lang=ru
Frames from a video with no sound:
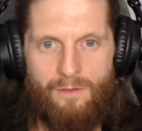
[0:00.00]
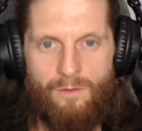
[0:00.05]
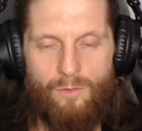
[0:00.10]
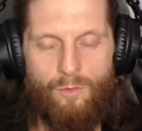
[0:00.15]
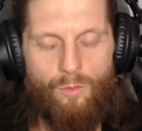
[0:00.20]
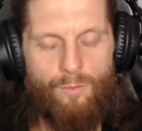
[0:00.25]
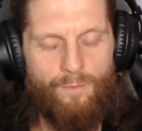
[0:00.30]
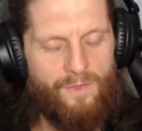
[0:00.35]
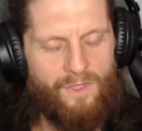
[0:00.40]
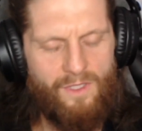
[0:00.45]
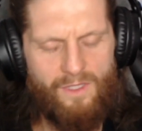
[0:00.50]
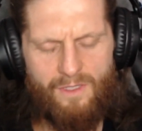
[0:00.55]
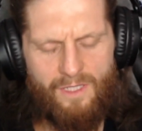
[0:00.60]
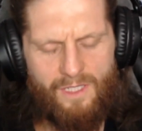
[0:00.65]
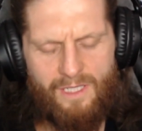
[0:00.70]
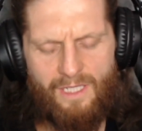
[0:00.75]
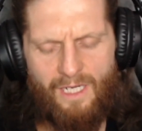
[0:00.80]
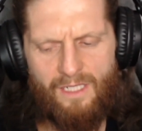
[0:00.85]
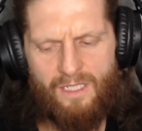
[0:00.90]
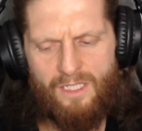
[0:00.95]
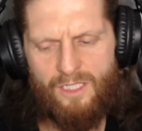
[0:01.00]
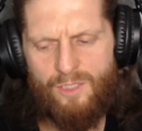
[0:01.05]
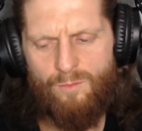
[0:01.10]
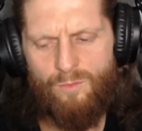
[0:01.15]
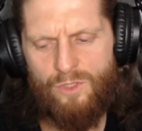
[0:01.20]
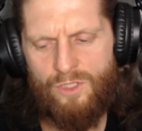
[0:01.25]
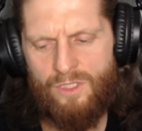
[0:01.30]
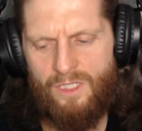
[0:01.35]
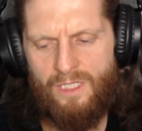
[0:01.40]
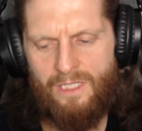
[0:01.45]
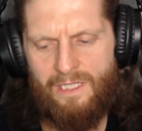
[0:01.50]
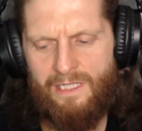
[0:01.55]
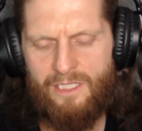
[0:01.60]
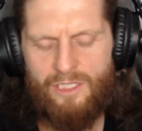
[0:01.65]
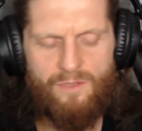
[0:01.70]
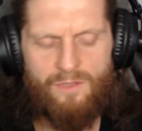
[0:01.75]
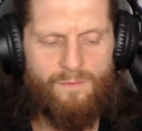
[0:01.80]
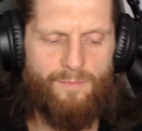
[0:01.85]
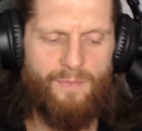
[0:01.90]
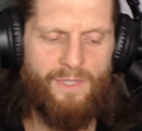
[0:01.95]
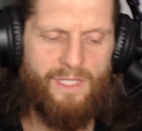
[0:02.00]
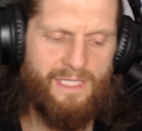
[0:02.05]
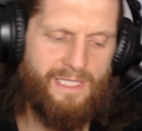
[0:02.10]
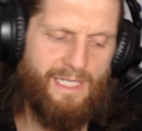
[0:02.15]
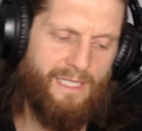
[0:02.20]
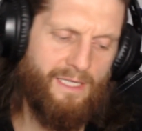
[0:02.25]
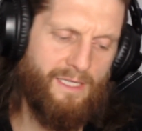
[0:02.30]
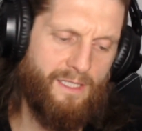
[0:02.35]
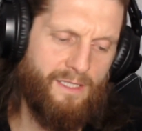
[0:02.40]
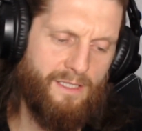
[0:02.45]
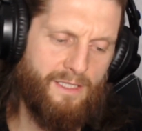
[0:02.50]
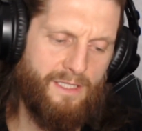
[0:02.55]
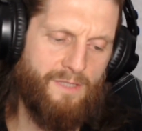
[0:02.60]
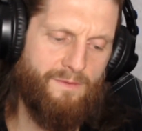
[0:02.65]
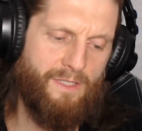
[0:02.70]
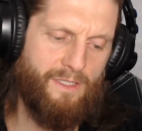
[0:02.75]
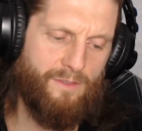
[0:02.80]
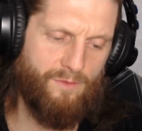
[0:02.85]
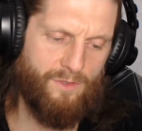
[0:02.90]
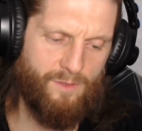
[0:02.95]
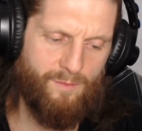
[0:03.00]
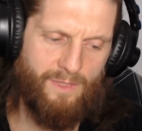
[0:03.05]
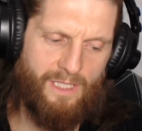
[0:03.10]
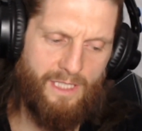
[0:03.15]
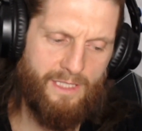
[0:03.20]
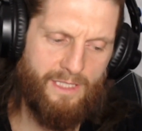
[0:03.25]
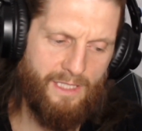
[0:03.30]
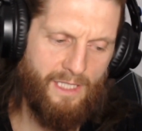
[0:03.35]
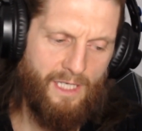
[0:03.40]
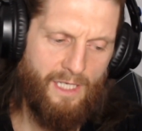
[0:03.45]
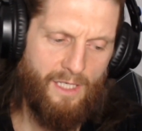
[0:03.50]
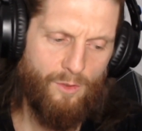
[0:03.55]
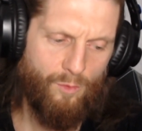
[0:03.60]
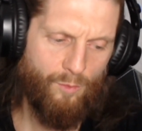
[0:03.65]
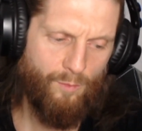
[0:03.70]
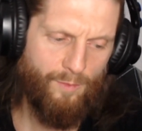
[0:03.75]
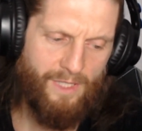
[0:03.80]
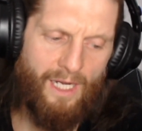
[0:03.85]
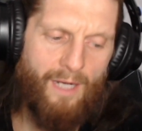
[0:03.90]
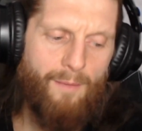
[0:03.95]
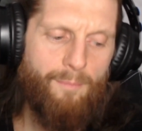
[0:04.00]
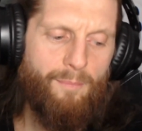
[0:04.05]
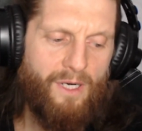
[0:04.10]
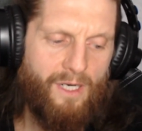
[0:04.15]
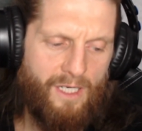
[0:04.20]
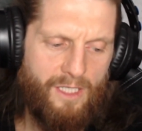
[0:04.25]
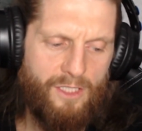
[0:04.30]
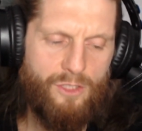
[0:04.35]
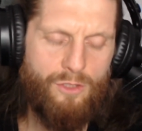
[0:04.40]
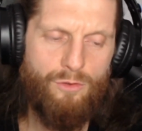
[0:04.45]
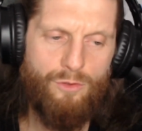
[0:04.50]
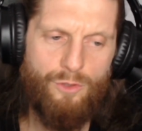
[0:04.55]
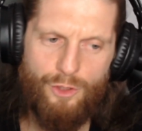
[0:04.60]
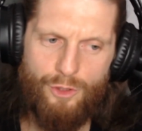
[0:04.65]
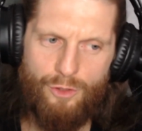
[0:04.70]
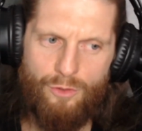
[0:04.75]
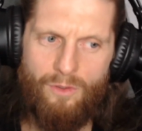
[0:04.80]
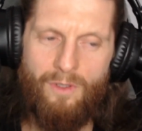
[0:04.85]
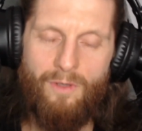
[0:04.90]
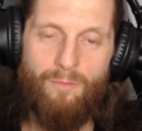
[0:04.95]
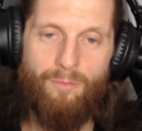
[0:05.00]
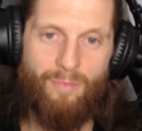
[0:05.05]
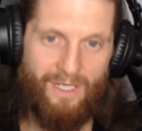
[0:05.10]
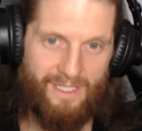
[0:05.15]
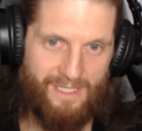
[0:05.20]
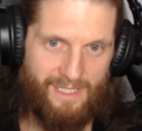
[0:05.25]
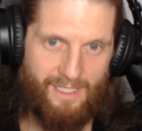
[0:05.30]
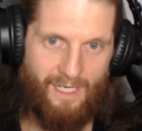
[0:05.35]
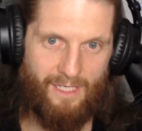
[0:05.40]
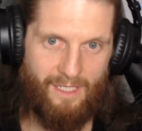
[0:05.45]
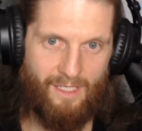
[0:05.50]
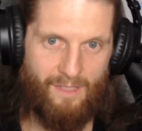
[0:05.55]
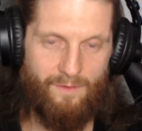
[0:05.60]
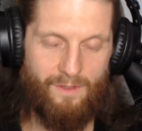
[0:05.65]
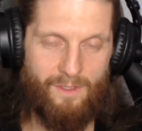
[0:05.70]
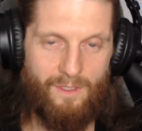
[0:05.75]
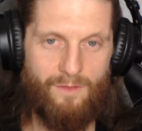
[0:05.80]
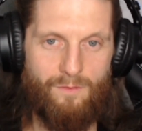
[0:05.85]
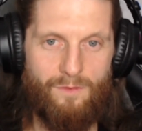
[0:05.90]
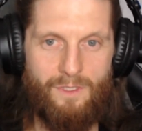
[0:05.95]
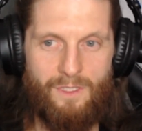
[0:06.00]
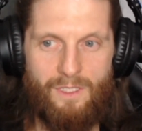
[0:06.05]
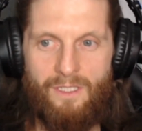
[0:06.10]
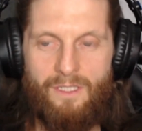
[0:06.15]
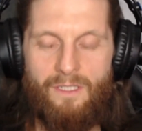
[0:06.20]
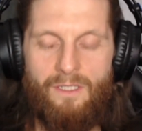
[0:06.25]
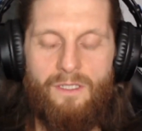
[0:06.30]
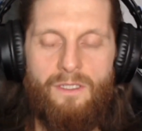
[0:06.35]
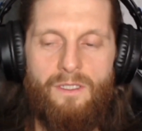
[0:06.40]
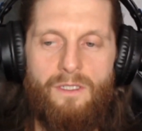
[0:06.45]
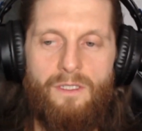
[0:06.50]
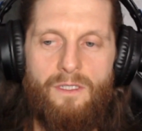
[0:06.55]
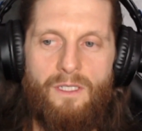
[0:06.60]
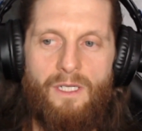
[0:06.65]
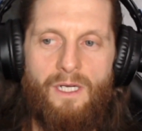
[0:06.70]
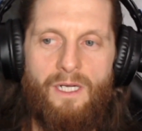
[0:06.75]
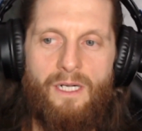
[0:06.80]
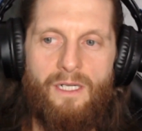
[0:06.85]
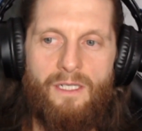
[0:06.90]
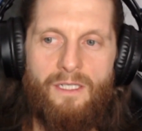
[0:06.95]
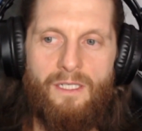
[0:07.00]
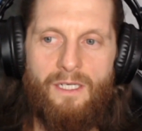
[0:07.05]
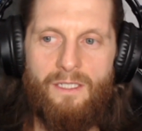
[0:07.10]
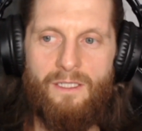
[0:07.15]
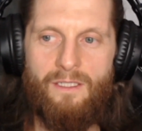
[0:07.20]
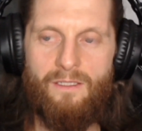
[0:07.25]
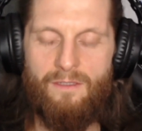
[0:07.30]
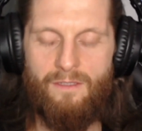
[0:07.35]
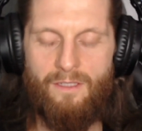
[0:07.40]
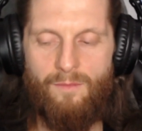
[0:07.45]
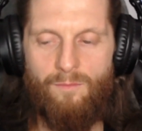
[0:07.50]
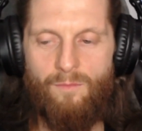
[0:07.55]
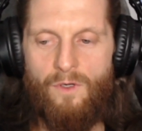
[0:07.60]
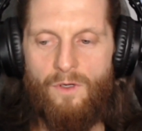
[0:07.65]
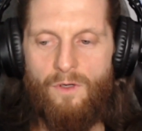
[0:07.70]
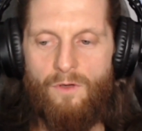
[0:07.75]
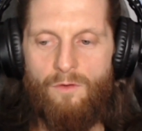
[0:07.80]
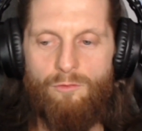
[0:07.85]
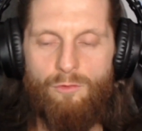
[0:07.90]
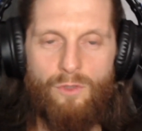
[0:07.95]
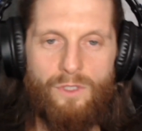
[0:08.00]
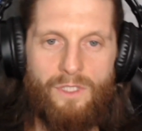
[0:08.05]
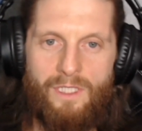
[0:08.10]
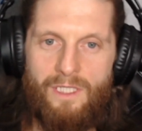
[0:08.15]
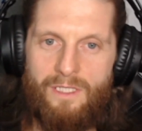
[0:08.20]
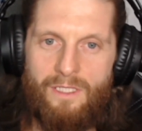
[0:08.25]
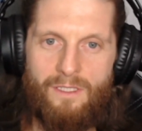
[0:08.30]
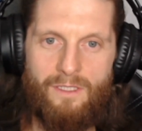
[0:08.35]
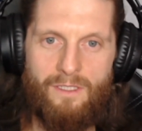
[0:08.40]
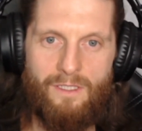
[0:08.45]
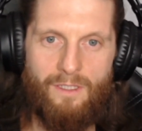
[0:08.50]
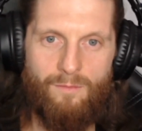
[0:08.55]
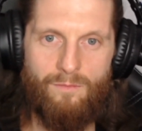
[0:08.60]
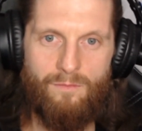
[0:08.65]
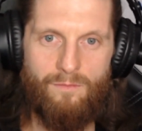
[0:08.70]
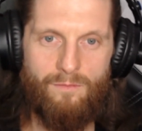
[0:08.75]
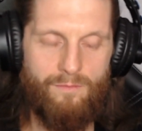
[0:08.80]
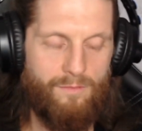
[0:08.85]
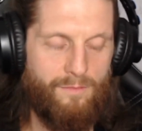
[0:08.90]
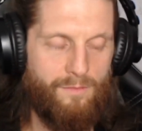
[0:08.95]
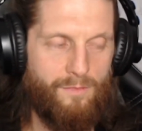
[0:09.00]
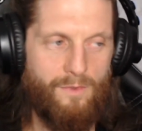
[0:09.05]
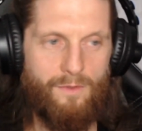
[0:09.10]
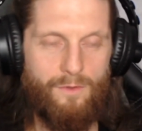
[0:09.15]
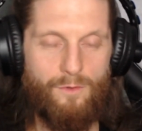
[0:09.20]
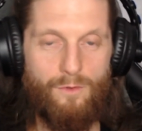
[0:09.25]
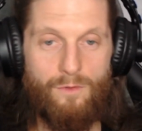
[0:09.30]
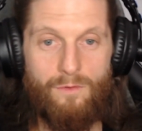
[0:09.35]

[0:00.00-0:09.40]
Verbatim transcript: Не так даже, можно их даже перестать так называть. Вот смотрите, у меня пока что еще проскакивает вот это, да, когда я там, вот этот там э,